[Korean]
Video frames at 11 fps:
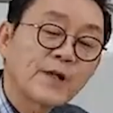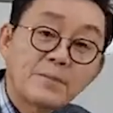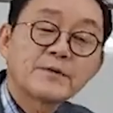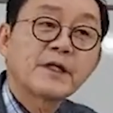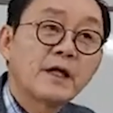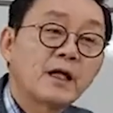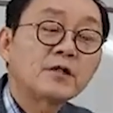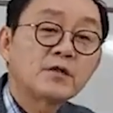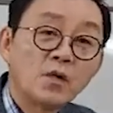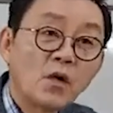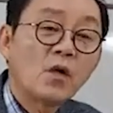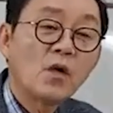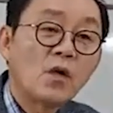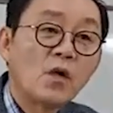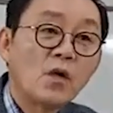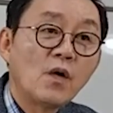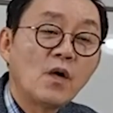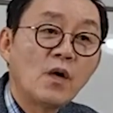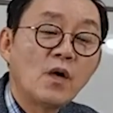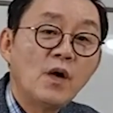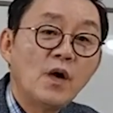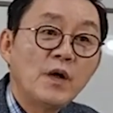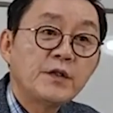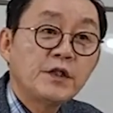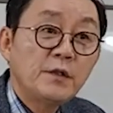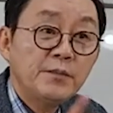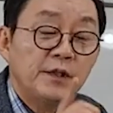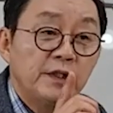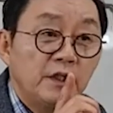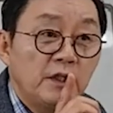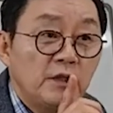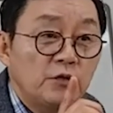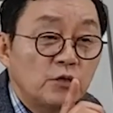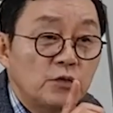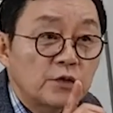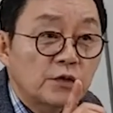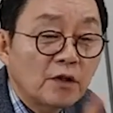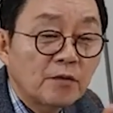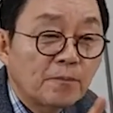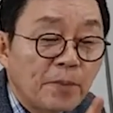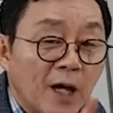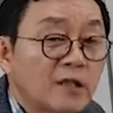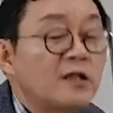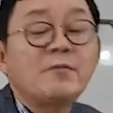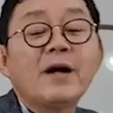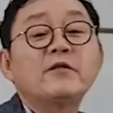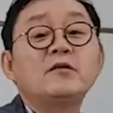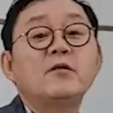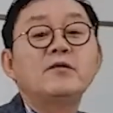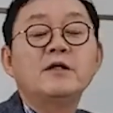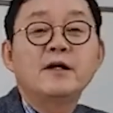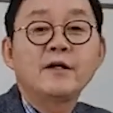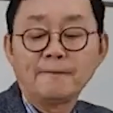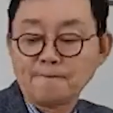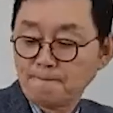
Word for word: 합세해가지고 지금 이준석 판을 만들고 있는